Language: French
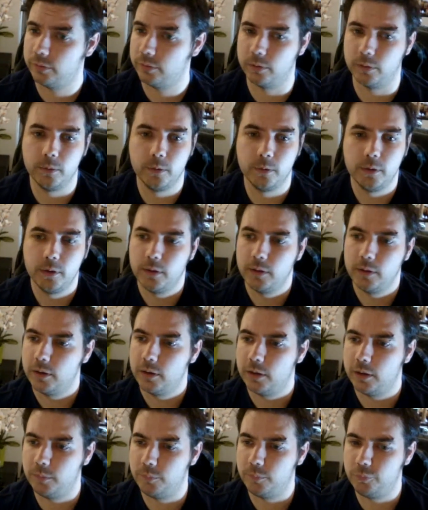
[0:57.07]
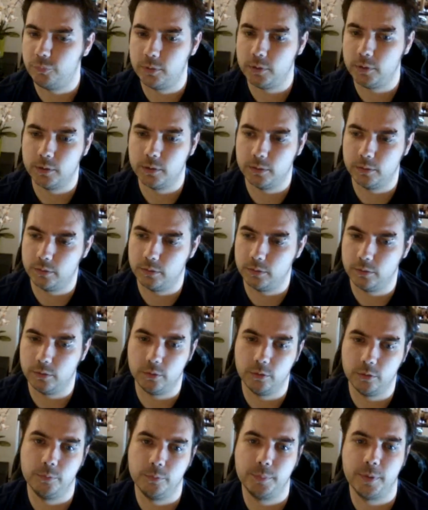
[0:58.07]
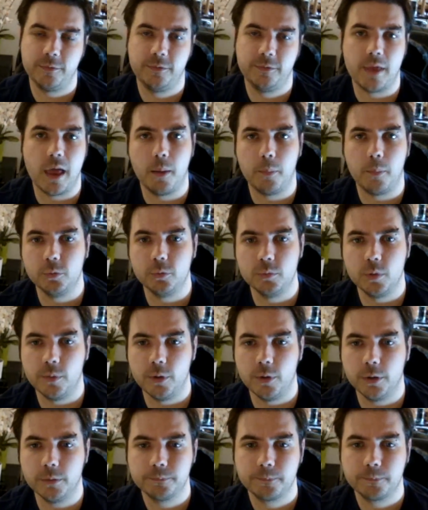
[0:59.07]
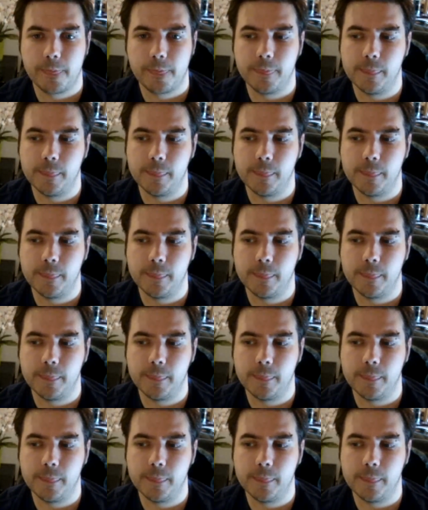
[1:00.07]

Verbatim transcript: euh, et puis euh, passer un bon moment.